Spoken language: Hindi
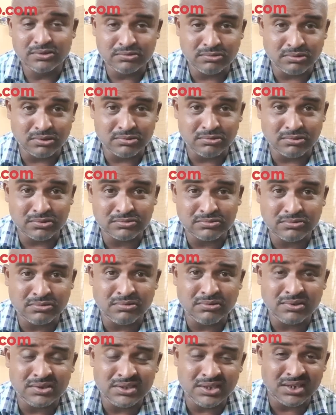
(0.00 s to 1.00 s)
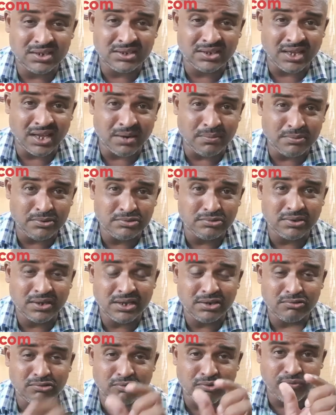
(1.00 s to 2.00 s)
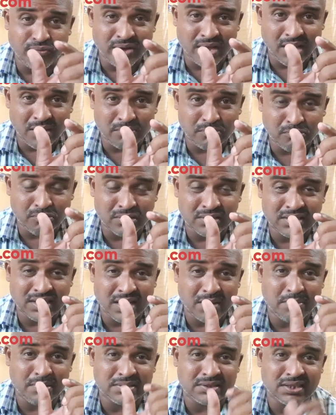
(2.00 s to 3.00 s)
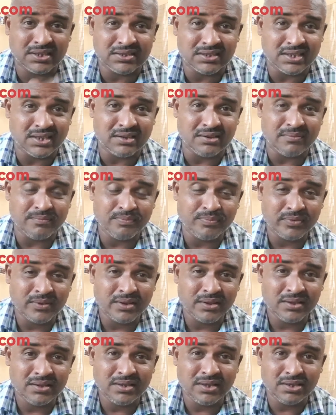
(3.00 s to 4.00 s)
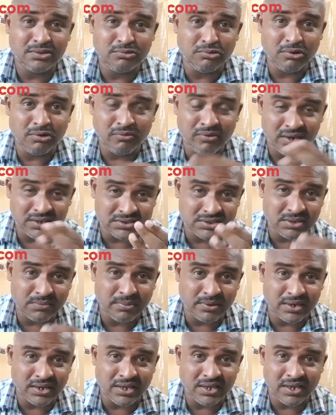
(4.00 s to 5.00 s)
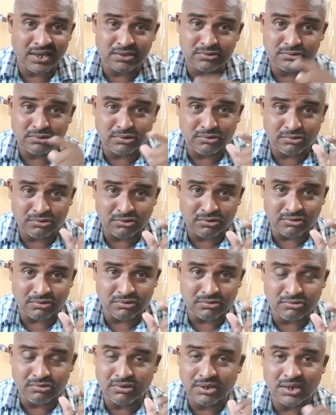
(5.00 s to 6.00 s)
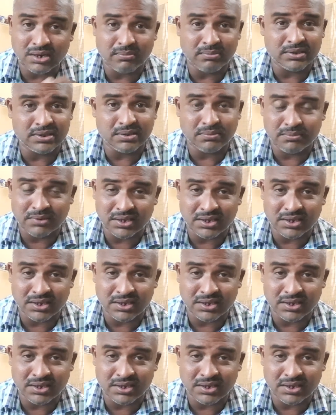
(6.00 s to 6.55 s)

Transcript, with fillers: तो दोस्तों ये टर्म जो है नो फैप वो क्या बताता है ये दो वर्ड से बना है एक तो नो नो का मतलब